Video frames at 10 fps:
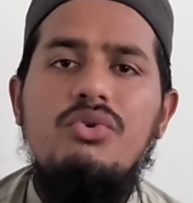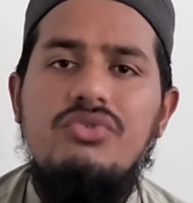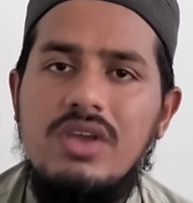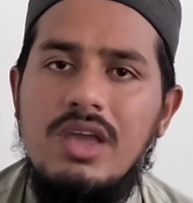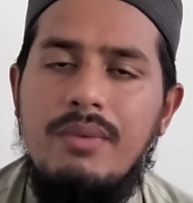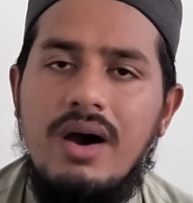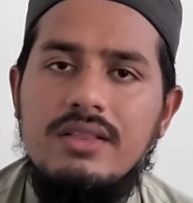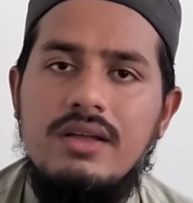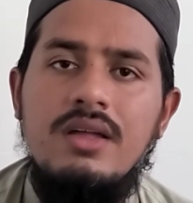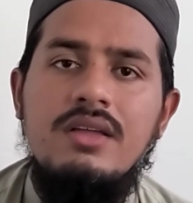उसके
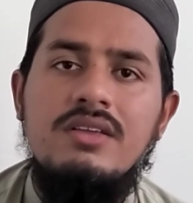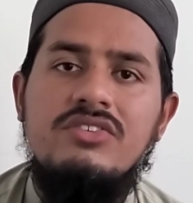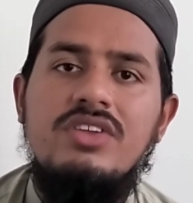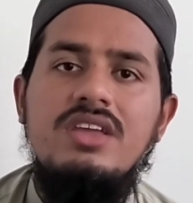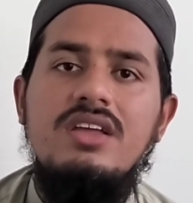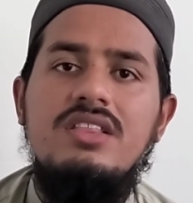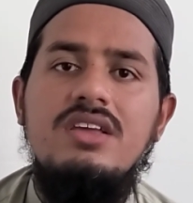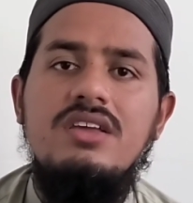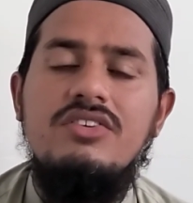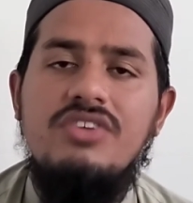बाद
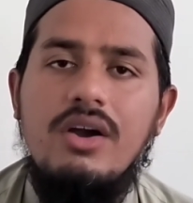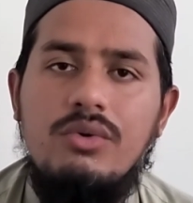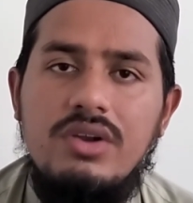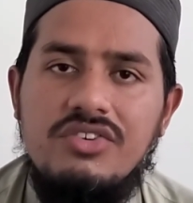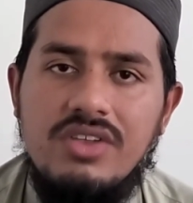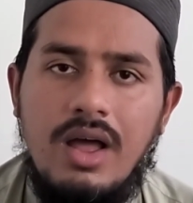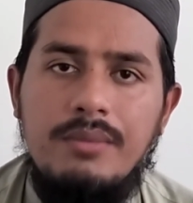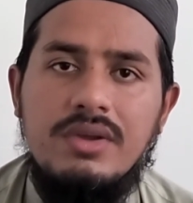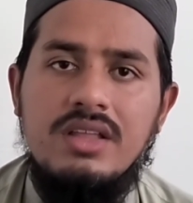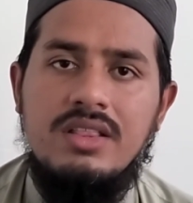सैदी
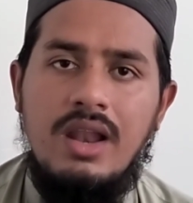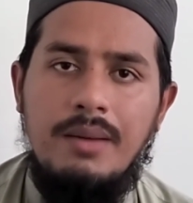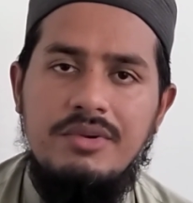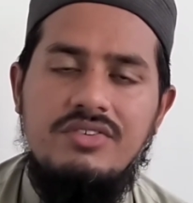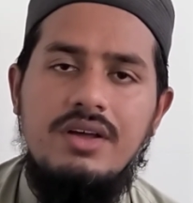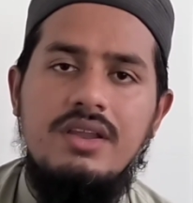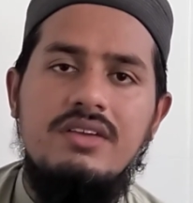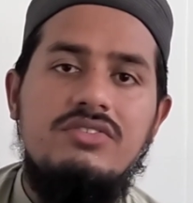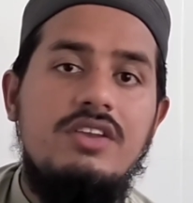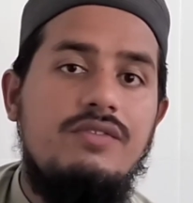उम के तलामज़ा
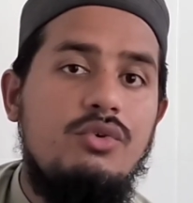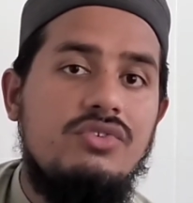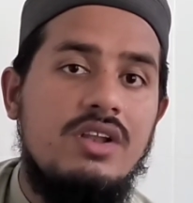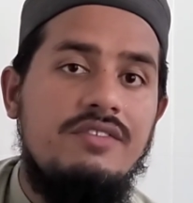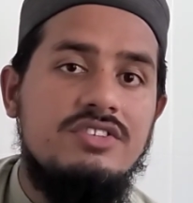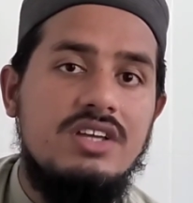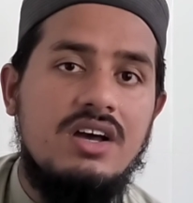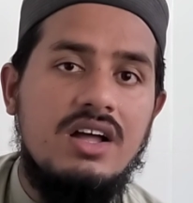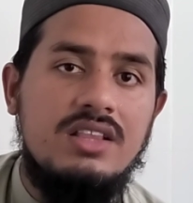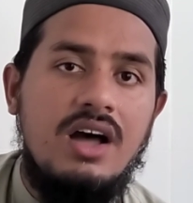ने सिर्फ उस लफ्ज़
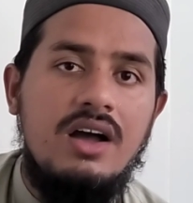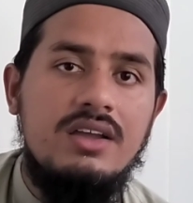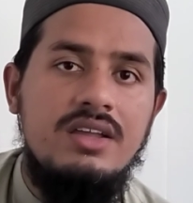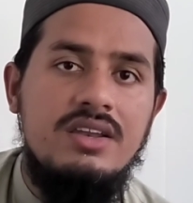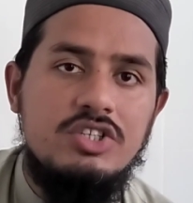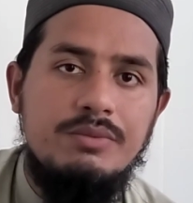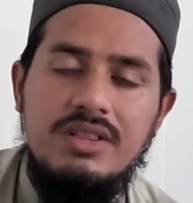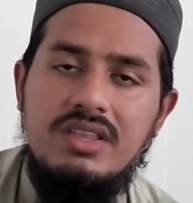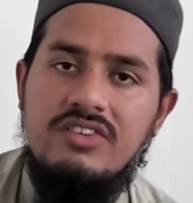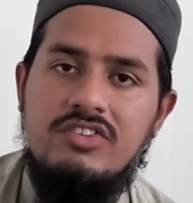ख़ता की
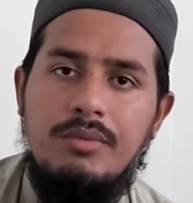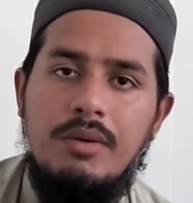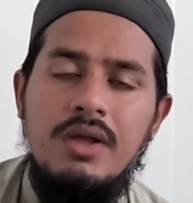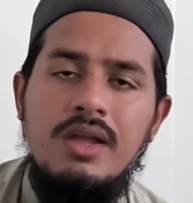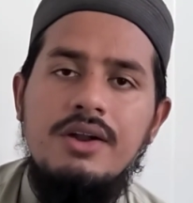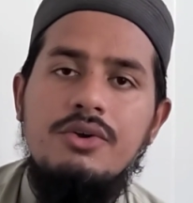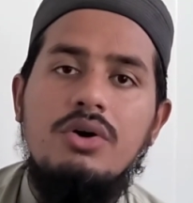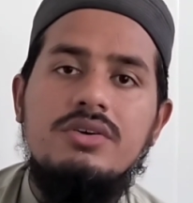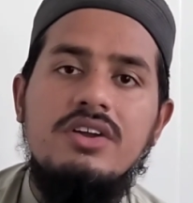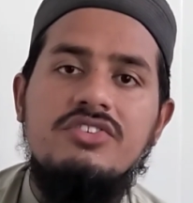नस्बत के सबब
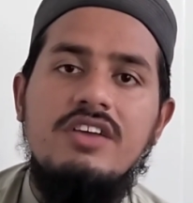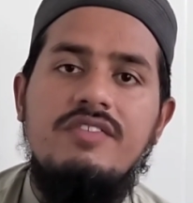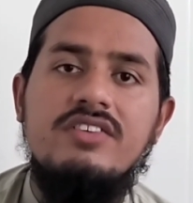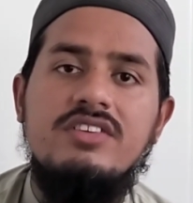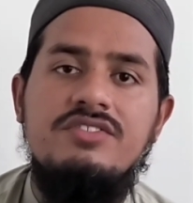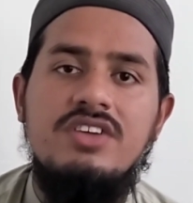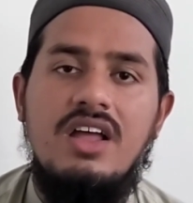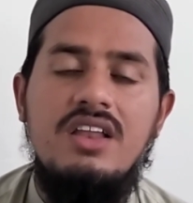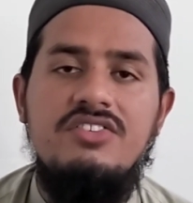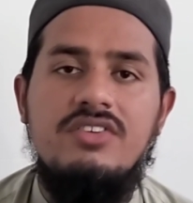डॉक्टर अशरफ आसिफ
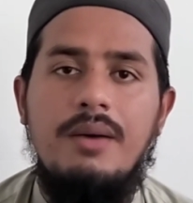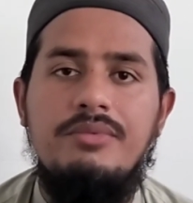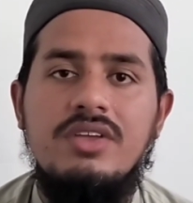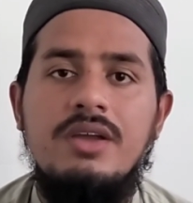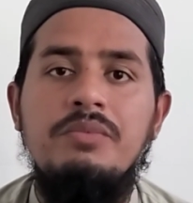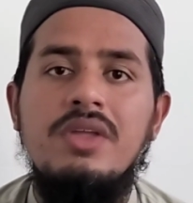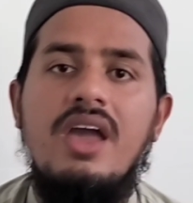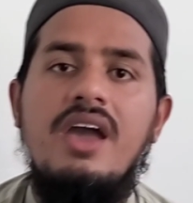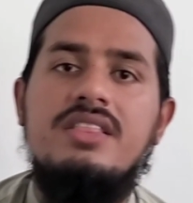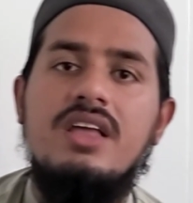जलाली साहब से
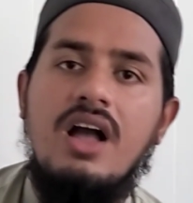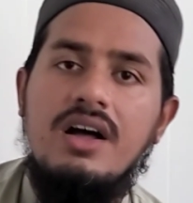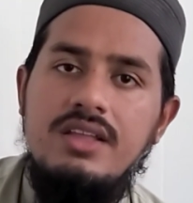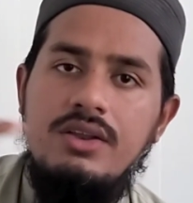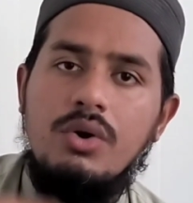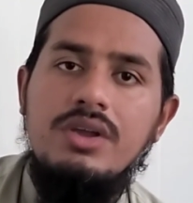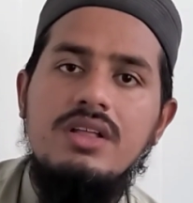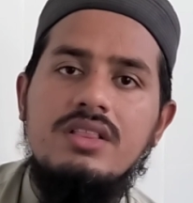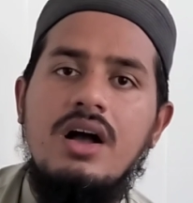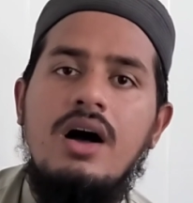एतकादी
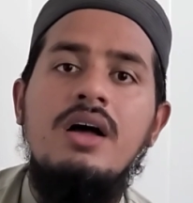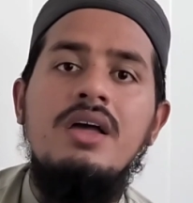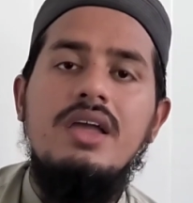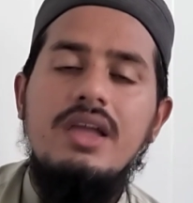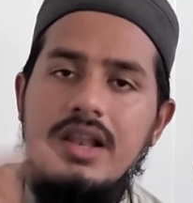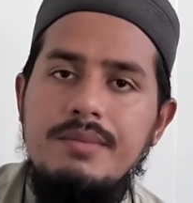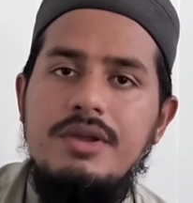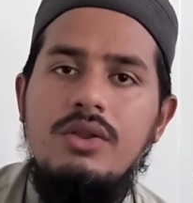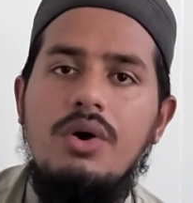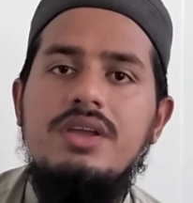नौीयत का
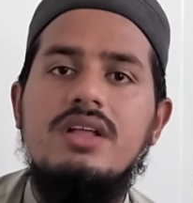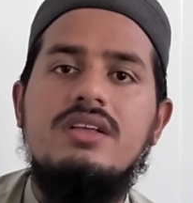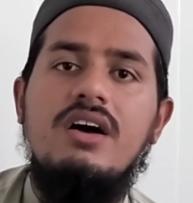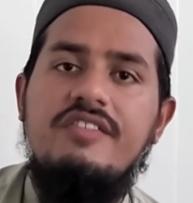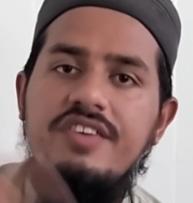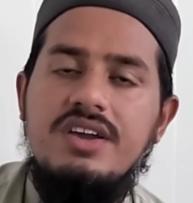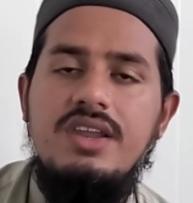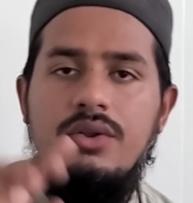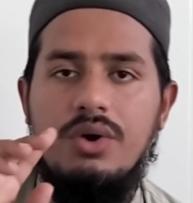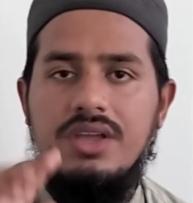इलमी नौीयत का
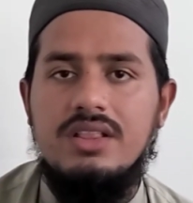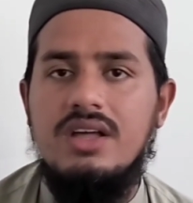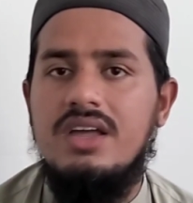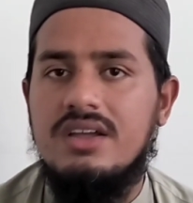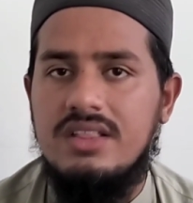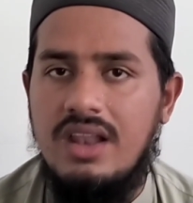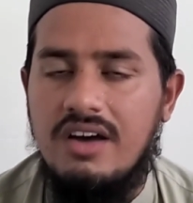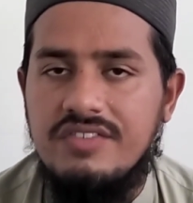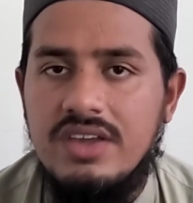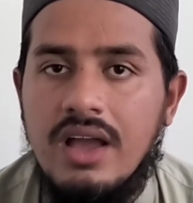फ़िक्री नौीयत का
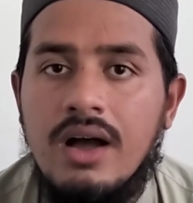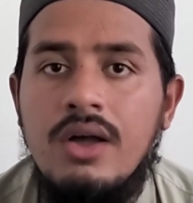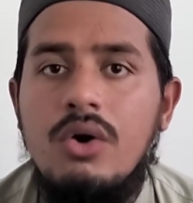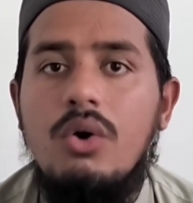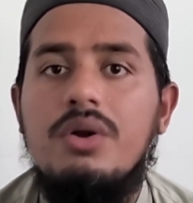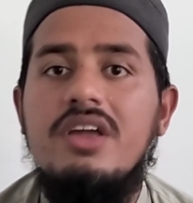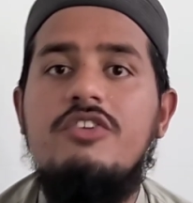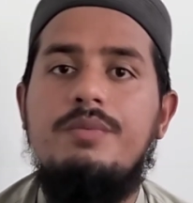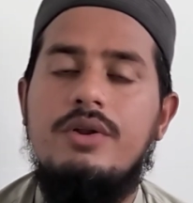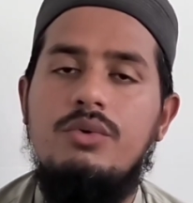इख्तलाफ किया और
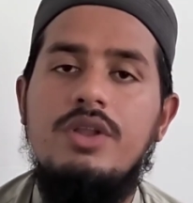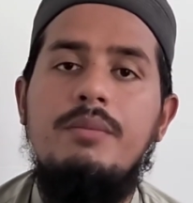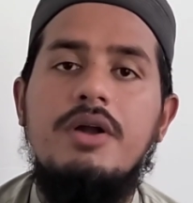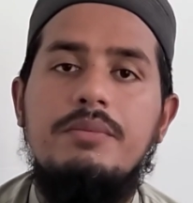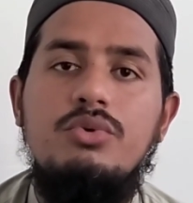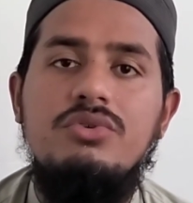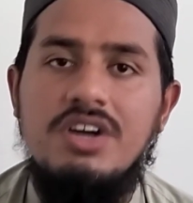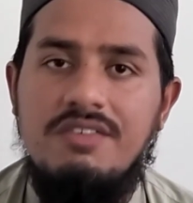इस पर उन्हें भरपूर